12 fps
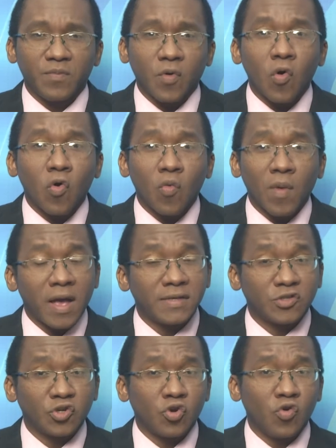em pouco
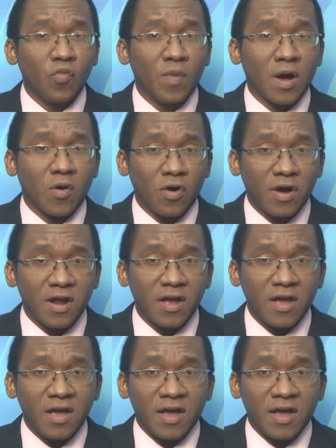mais de uma hora,